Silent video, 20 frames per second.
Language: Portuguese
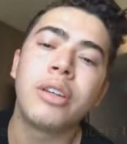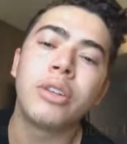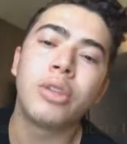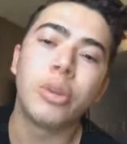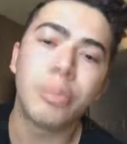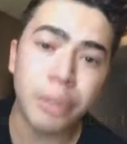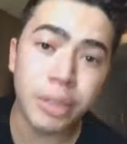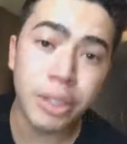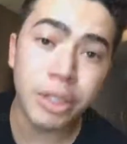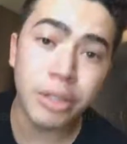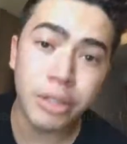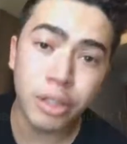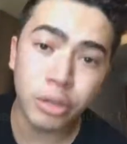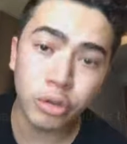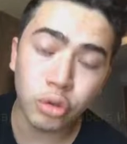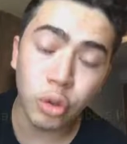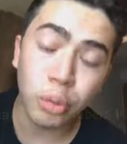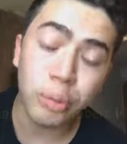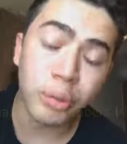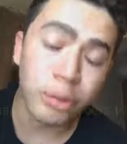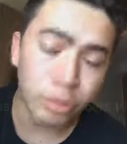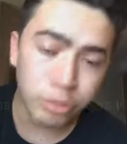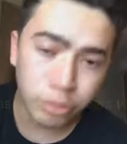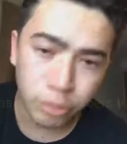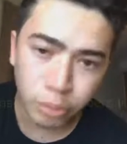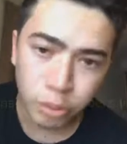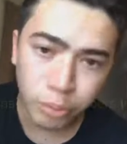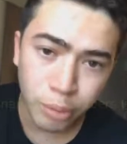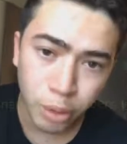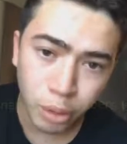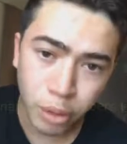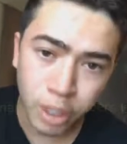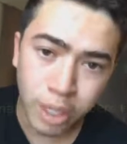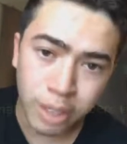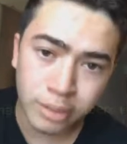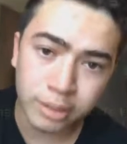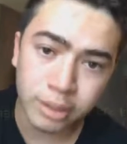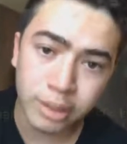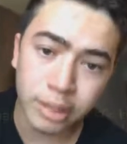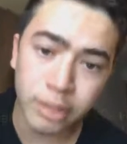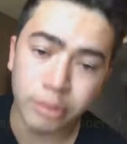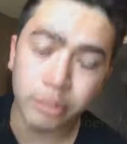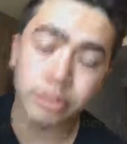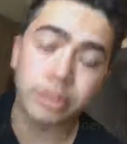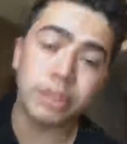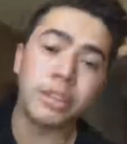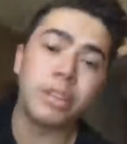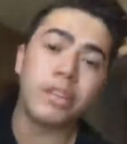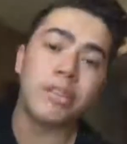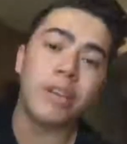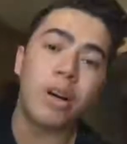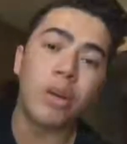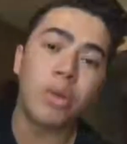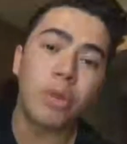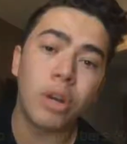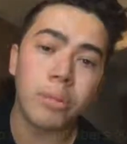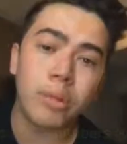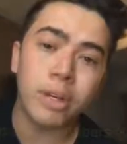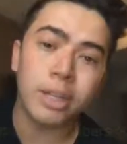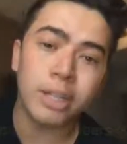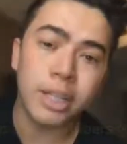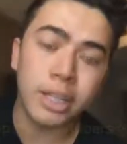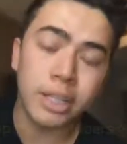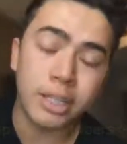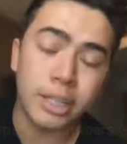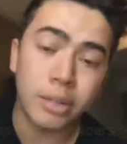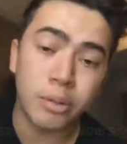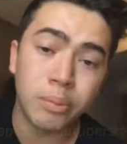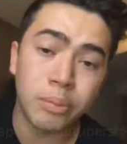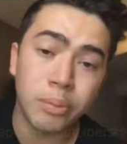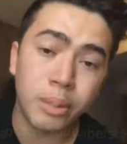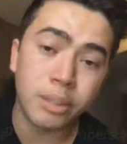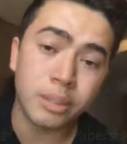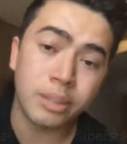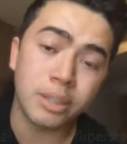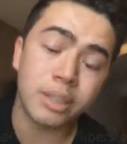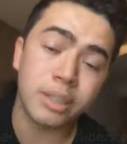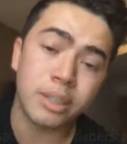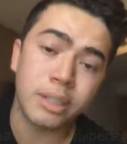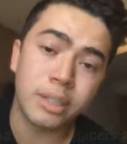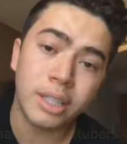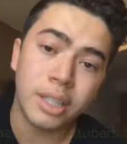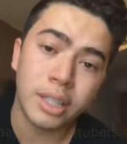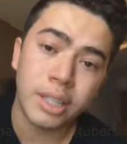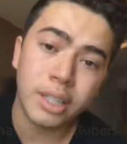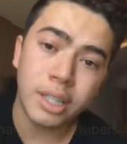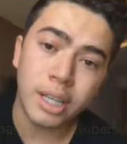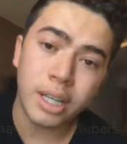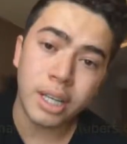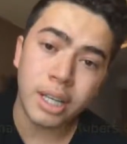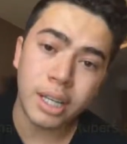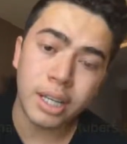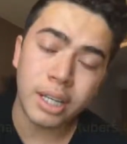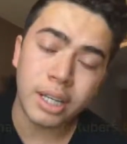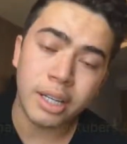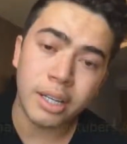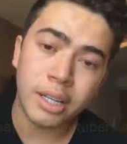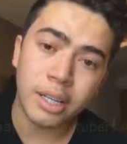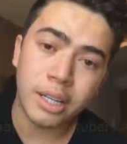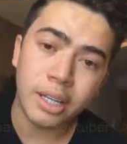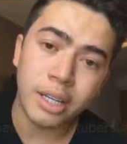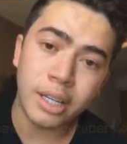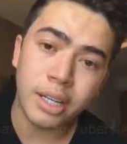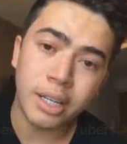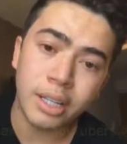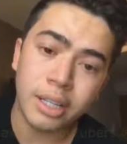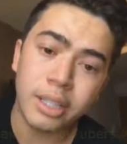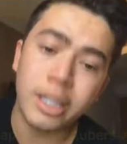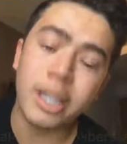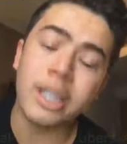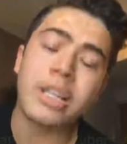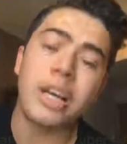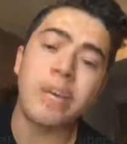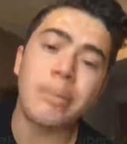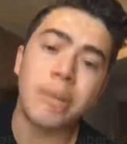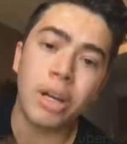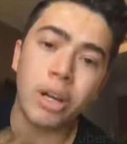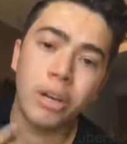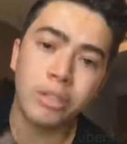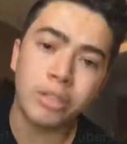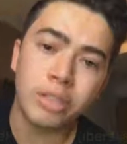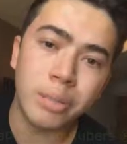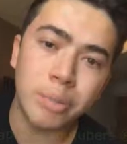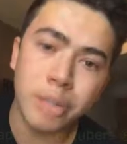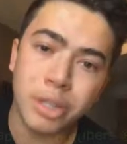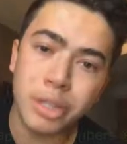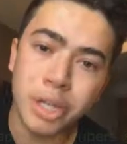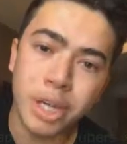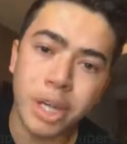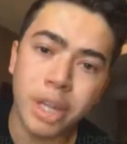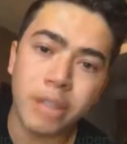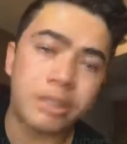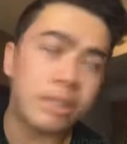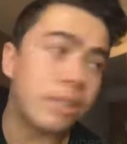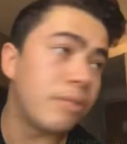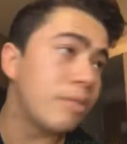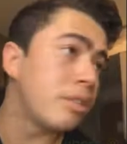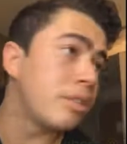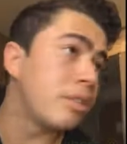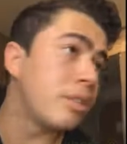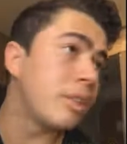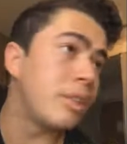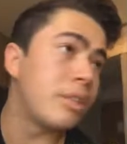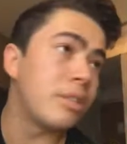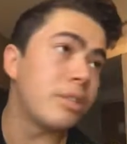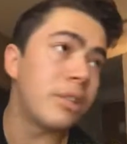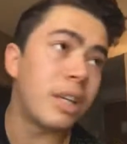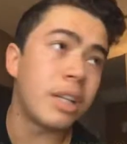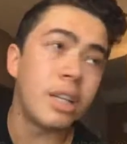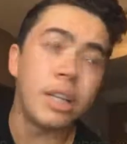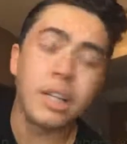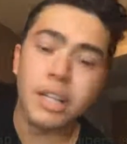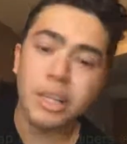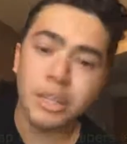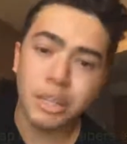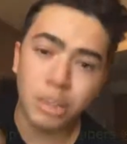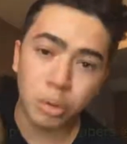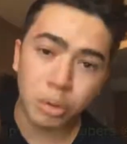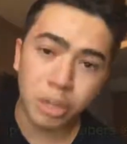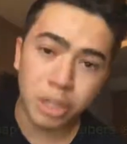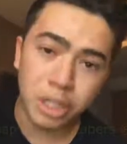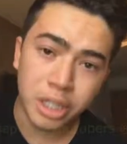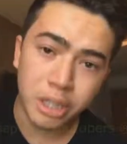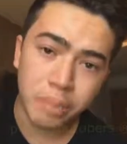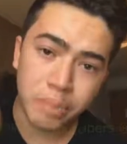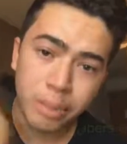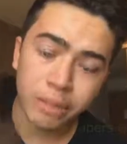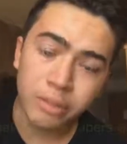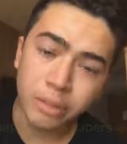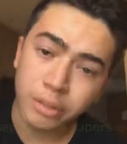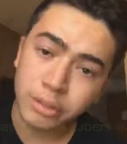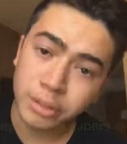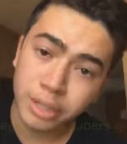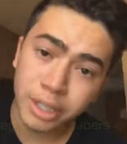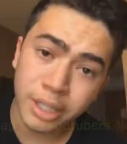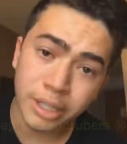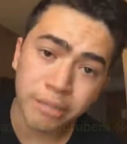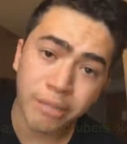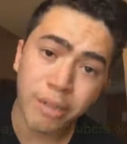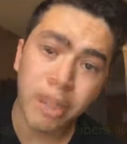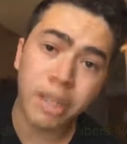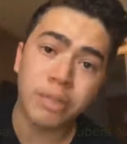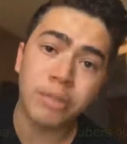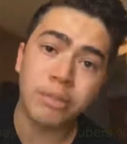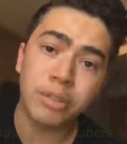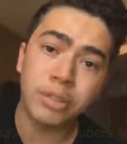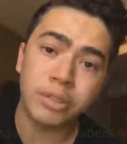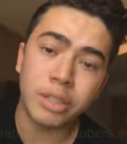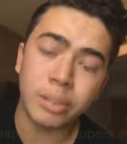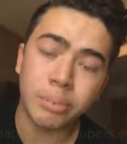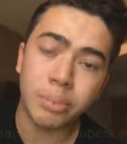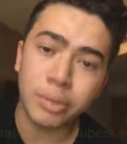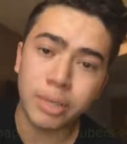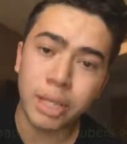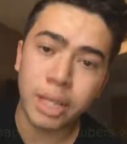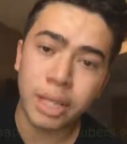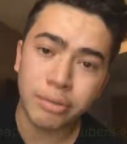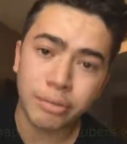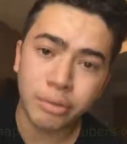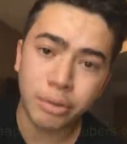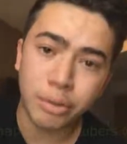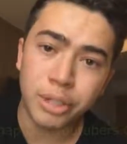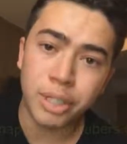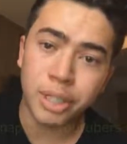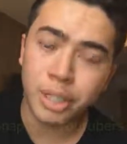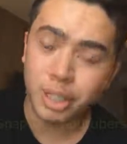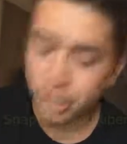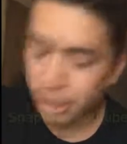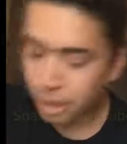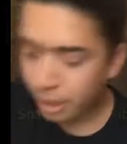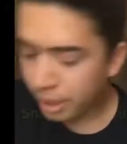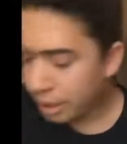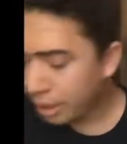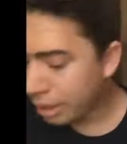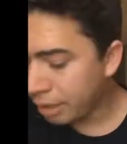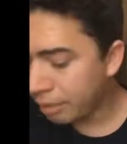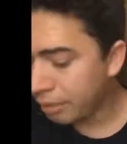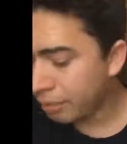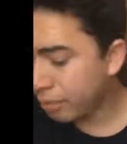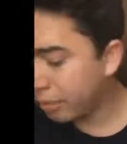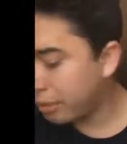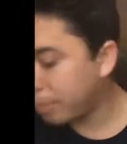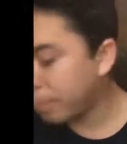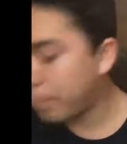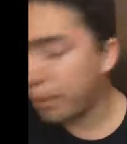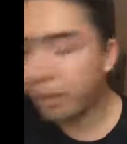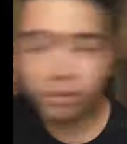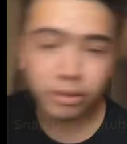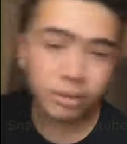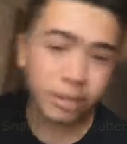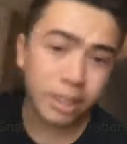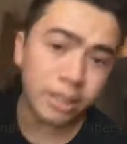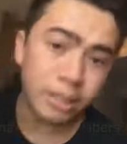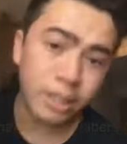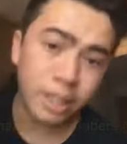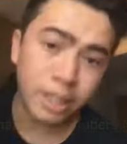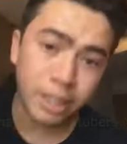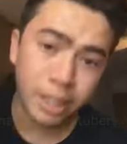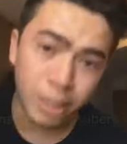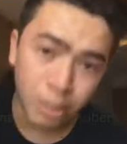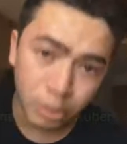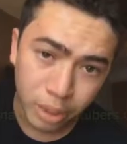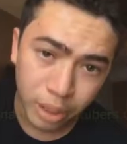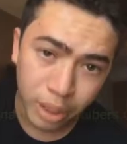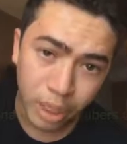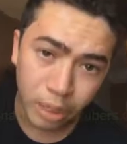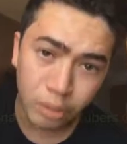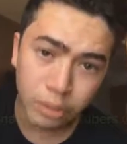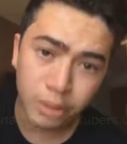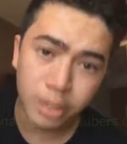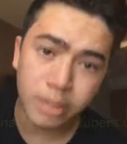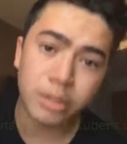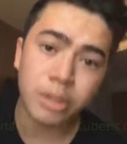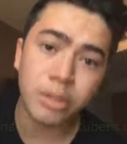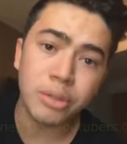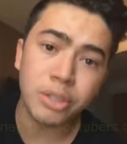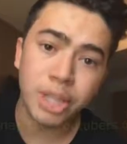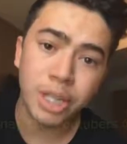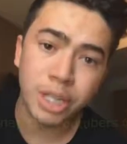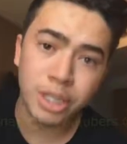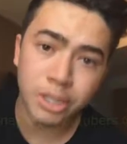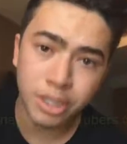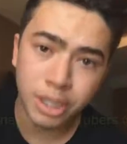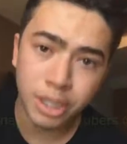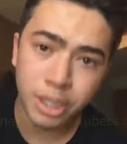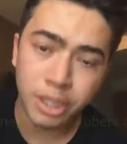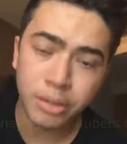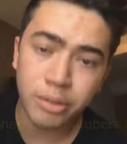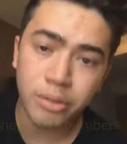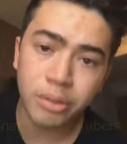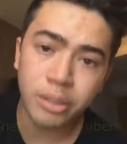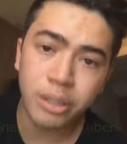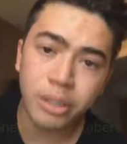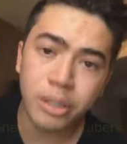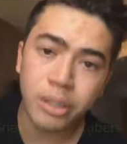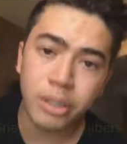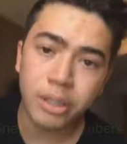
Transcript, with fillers: Tô pedindo desculpa do fundo do meu coração. Se tiver alguma maneira que eu possa é, lhe deixar melhor, você me diga. Se você quiser que eu ligue para você e fale com você por telefone e, e para você entender o que, que aconteceu direitinho,